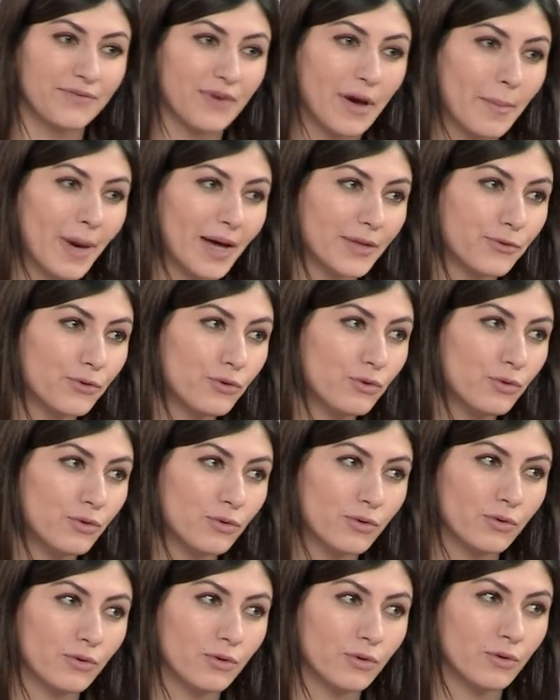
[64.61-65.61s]
Amadou,
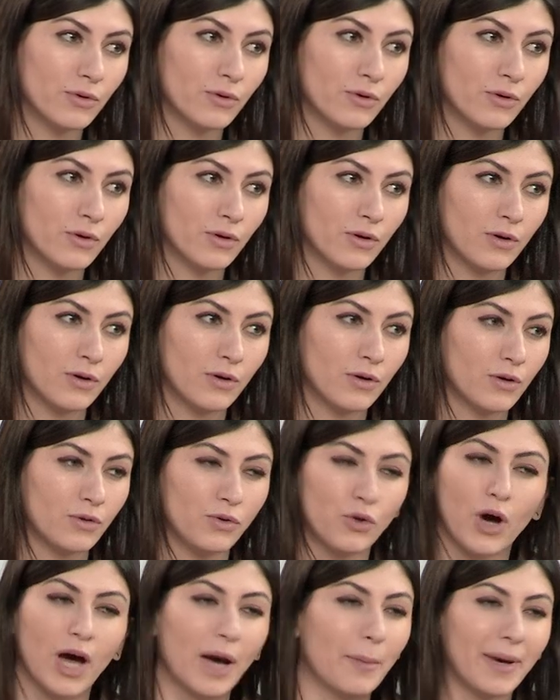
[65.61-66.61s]

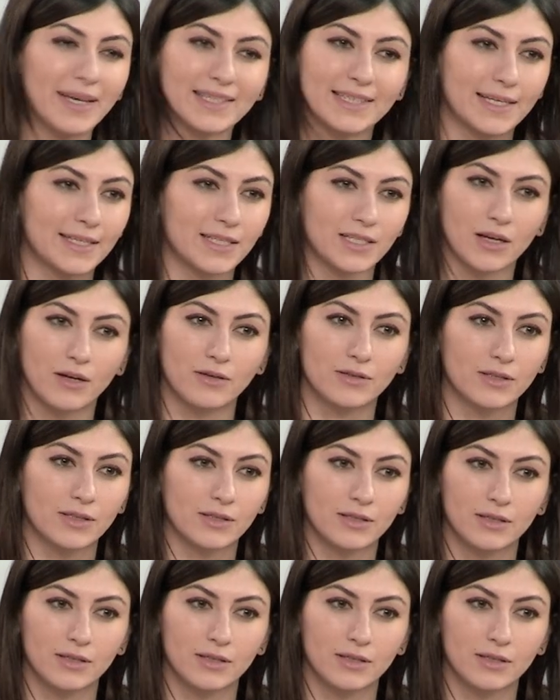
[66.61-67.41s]
n'aura pas cette chance.